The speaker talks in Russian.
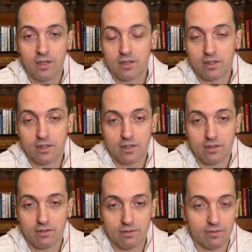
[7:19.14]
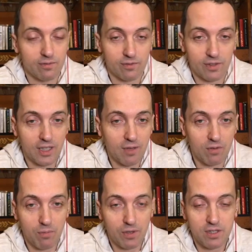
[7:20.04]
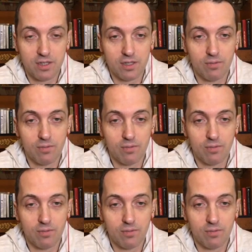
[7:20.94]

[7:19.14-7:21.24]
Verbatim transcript: Э, каким-то процессом,